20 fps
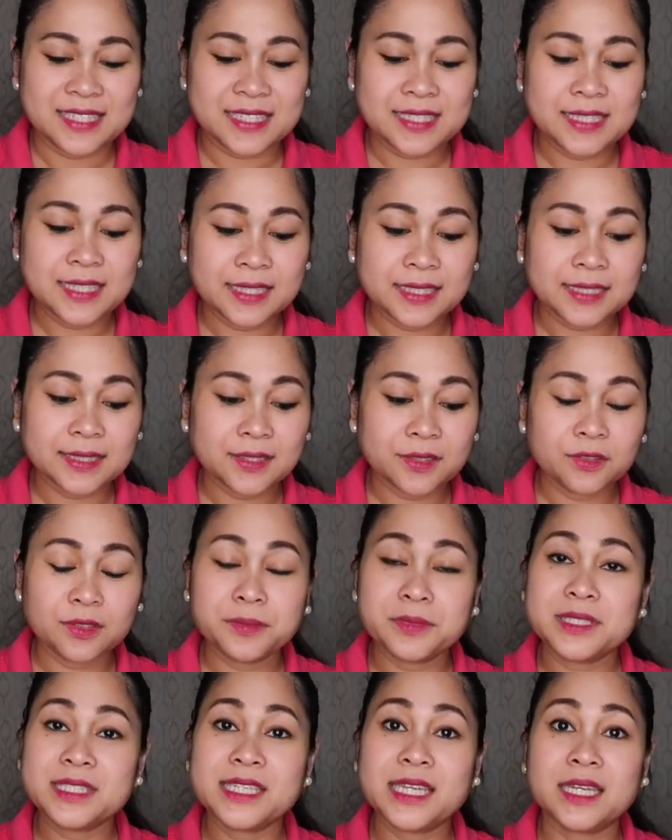since nakita ko
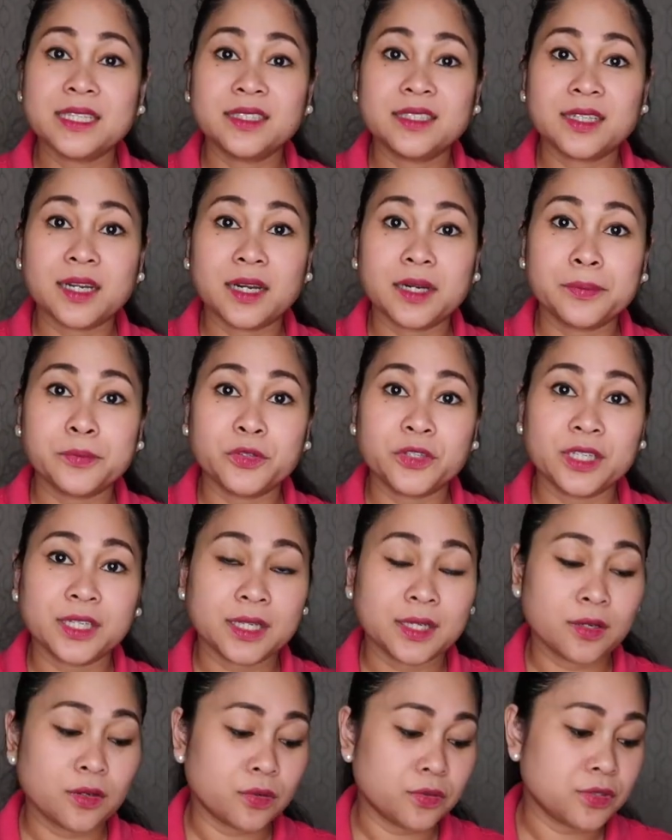naman si Under Armour,
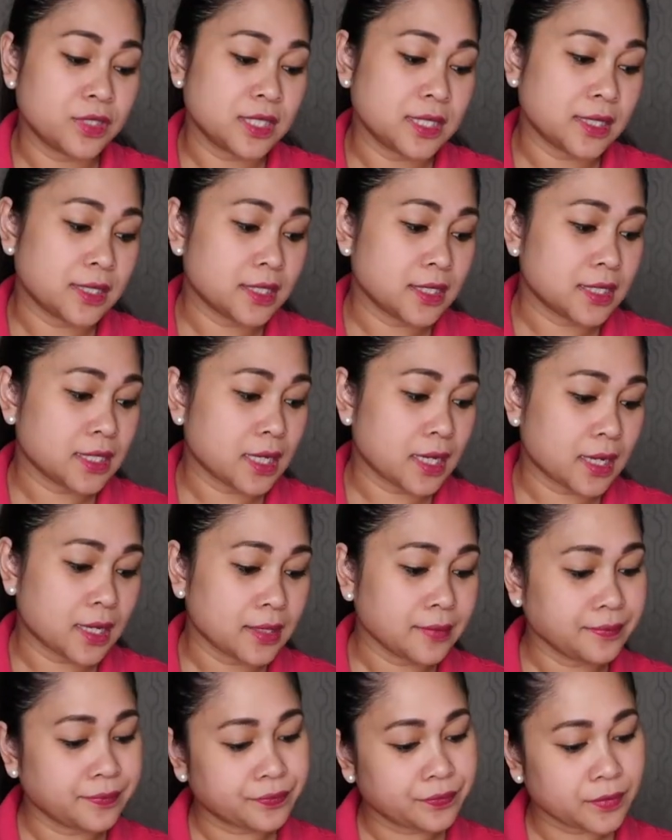nag-on sale
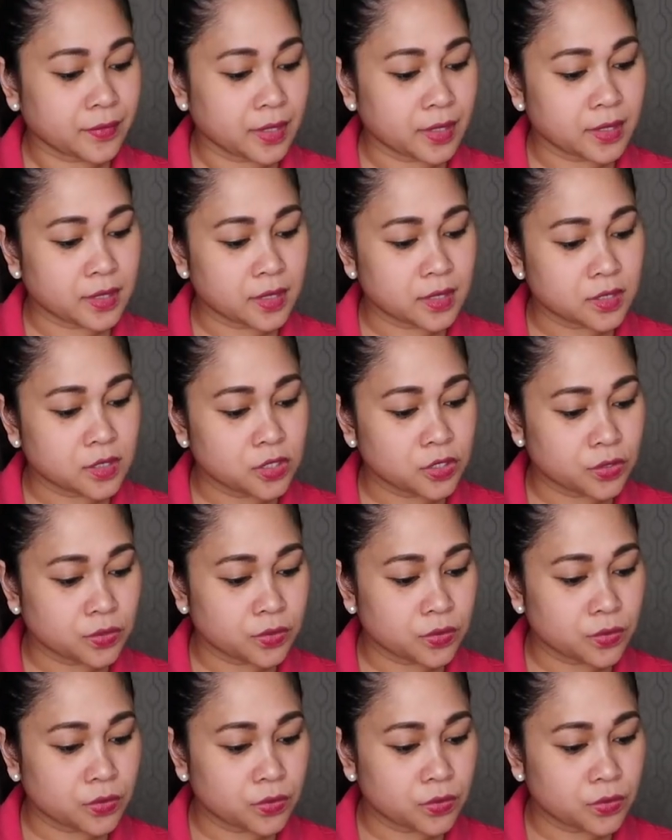siya. Ayan. So,